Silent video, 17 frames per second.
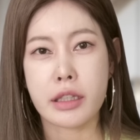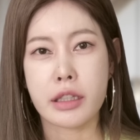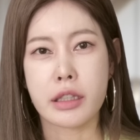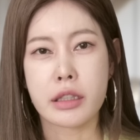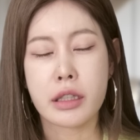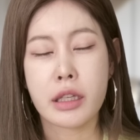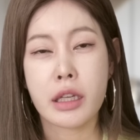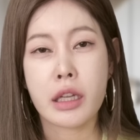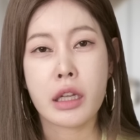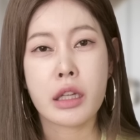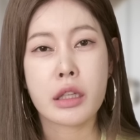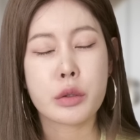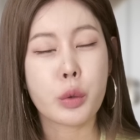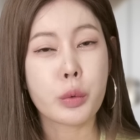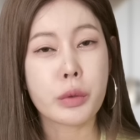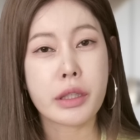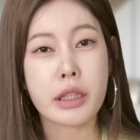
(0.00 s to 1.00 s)
아.
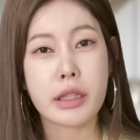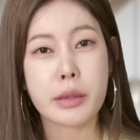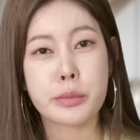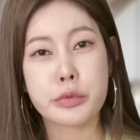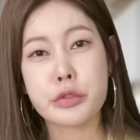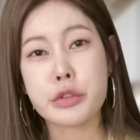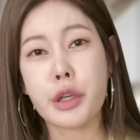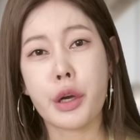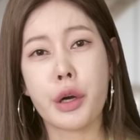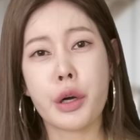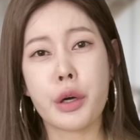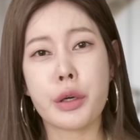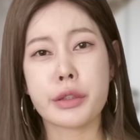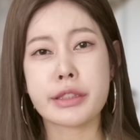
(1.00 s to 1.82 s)
독일이 무려